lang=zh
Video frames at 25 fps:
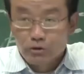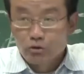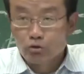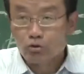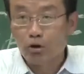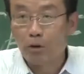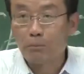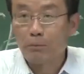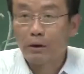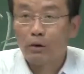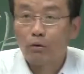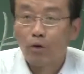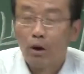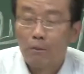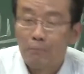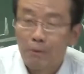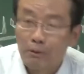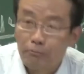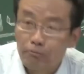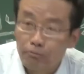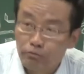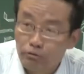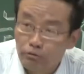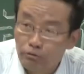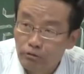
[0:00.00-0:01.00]
说明我
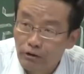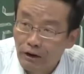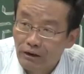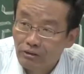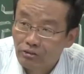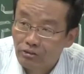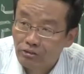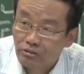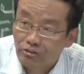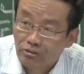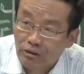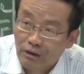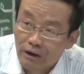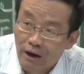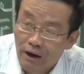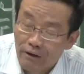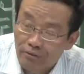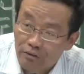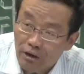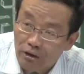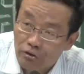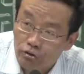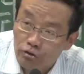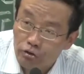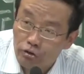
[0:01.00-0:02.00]
们无论是怎
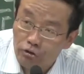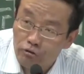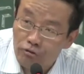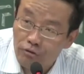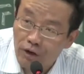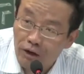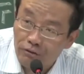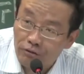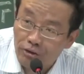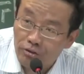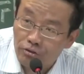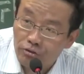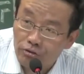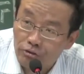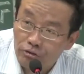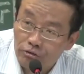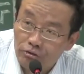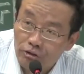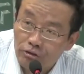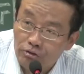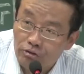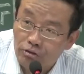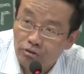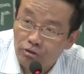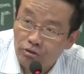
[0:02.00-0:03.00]
样在西方的知
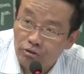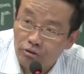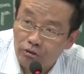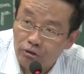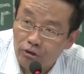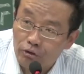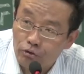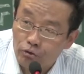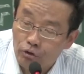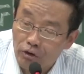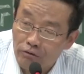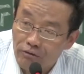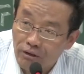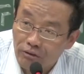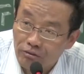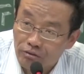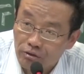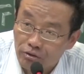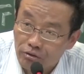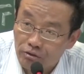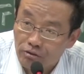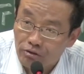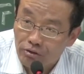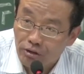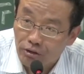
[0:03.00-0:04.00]
识体系和学问
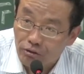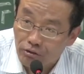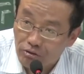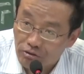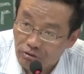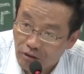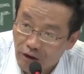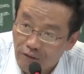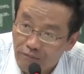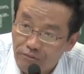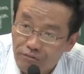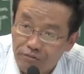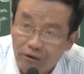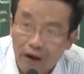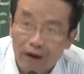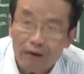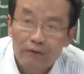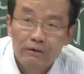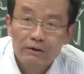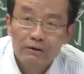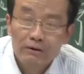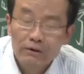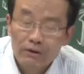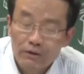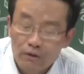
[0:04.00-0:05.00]
体系当中成
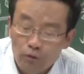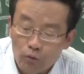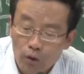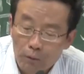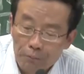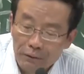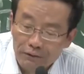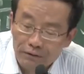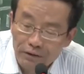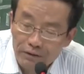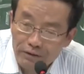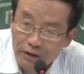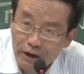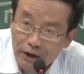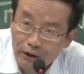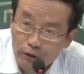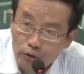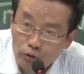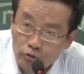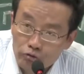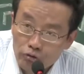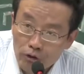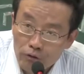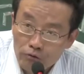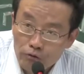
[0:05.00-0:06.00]
长，我们的业
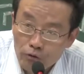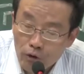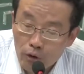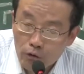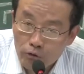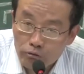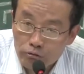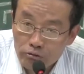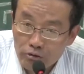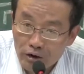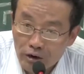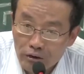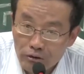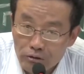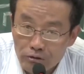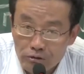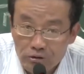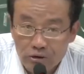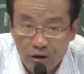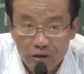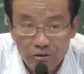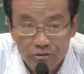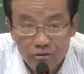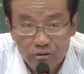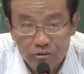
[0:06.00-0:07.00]
余生活无论
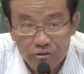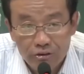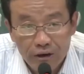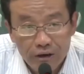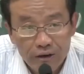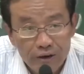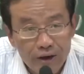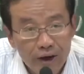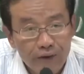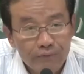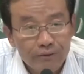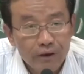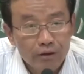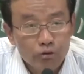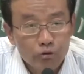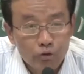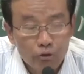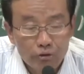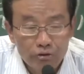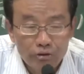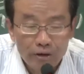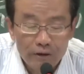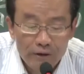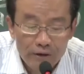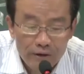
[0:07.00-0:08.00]
如何是怎样的，
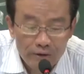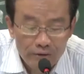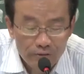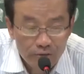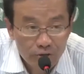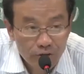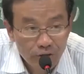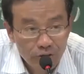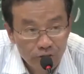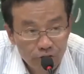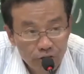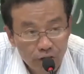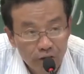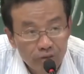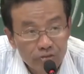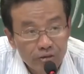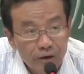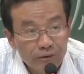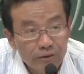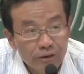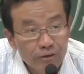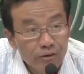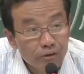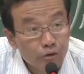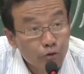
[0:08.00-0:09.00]
从欣
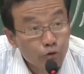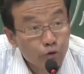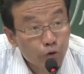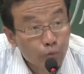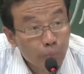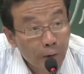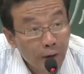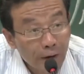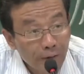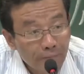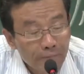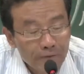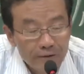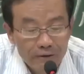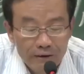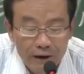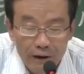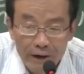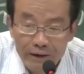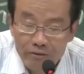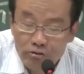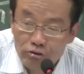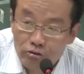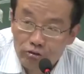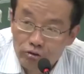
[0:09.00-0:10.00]
赏的艺术品
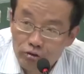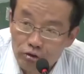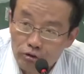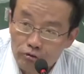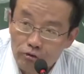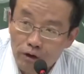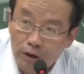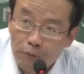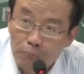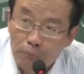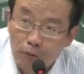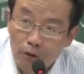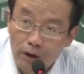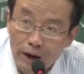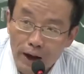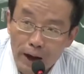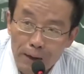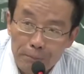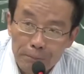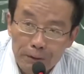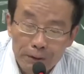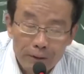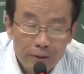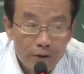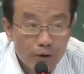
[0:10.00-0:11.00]
来自西方舶
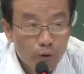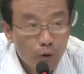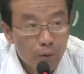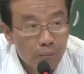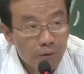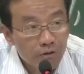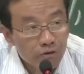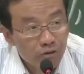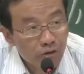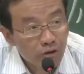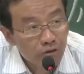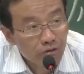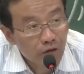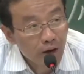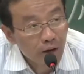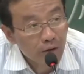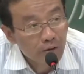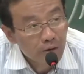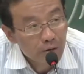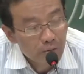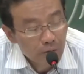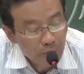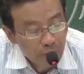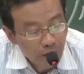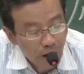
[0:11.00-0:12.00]
来品，我们欣
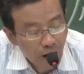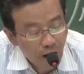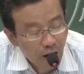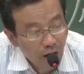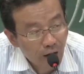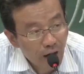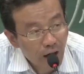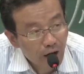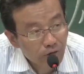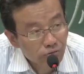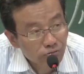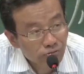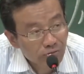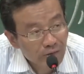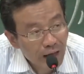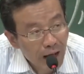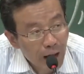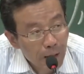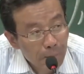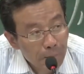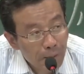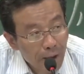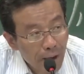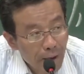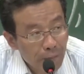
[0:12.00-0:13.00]
赏好莱坞
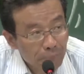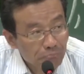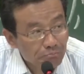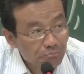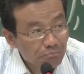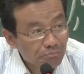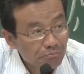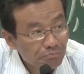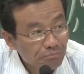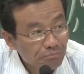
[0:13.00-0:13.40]
大片，